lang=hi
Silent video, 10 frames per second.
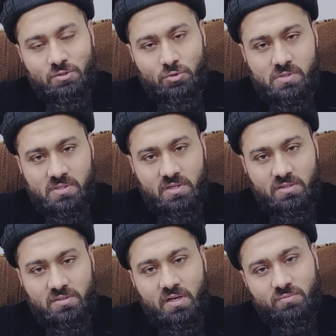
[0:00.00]
दोस्त थे
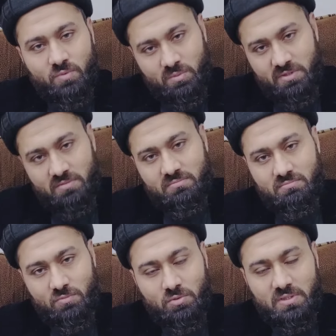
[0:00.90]
साथ वो भी
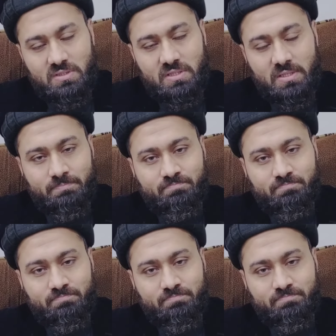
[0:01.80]
दो तीन थे